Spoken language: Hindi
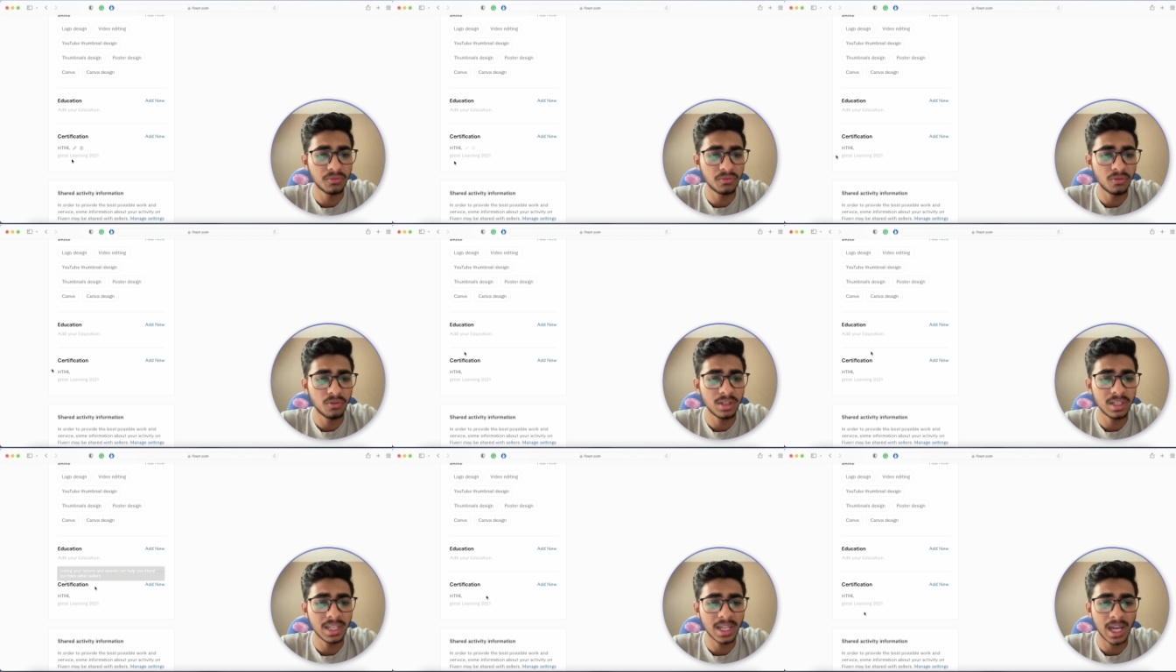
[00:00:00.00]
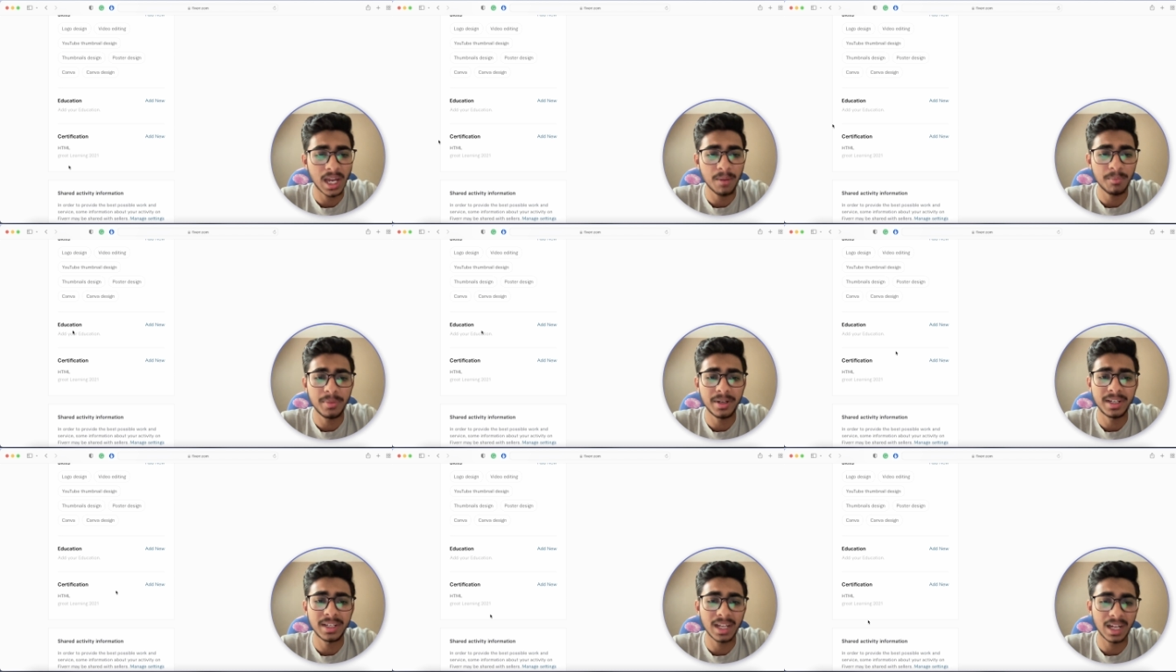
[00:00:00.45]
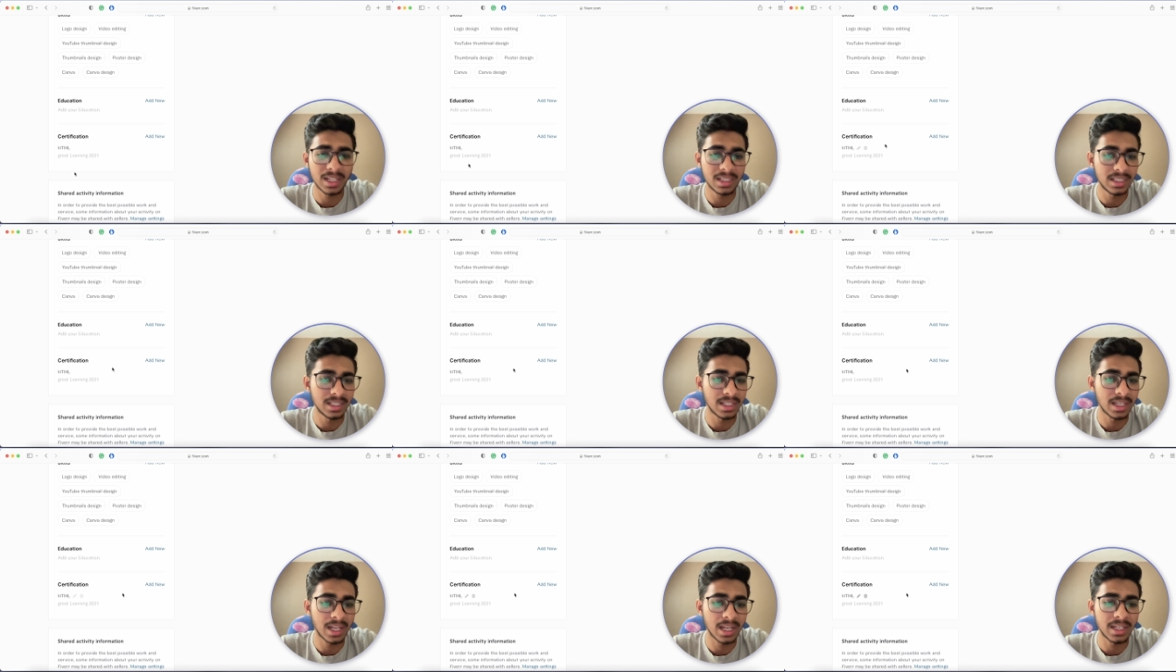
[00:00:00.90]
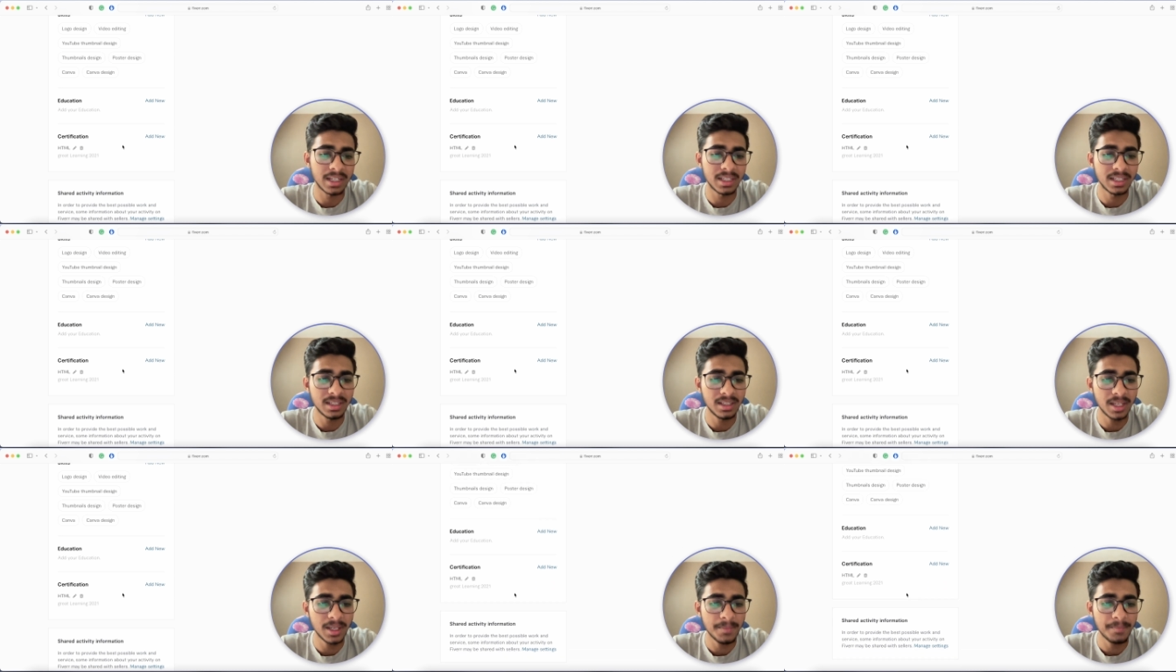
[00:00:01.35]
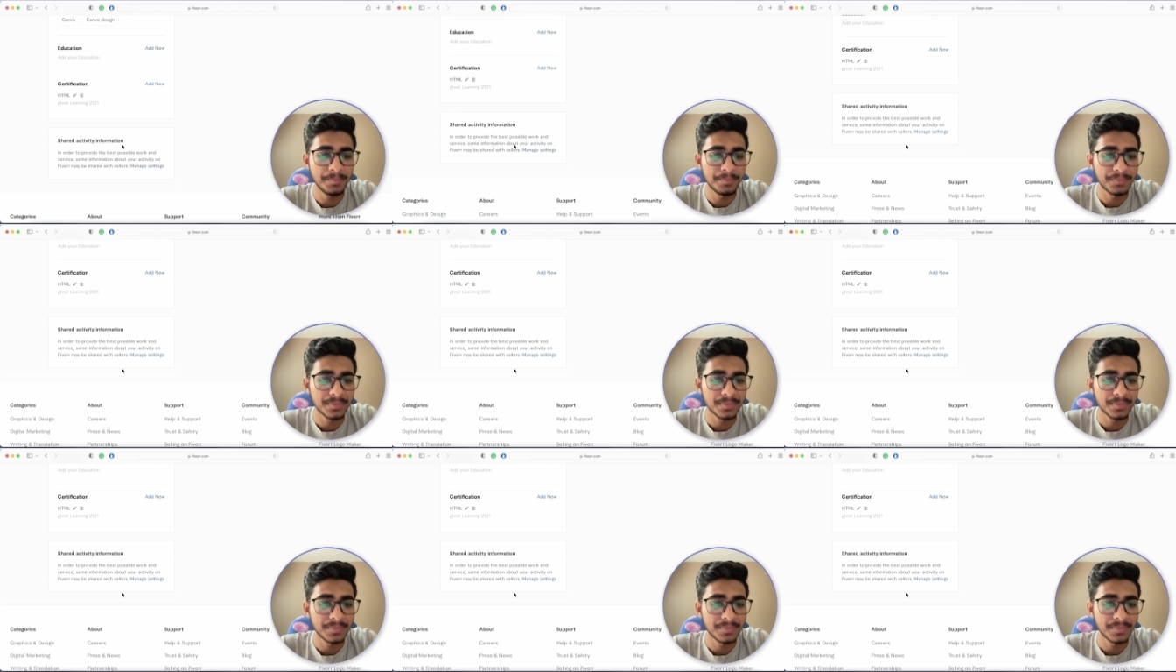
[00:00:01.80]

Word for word: वो यहाँ पे डाल देना है ठीक है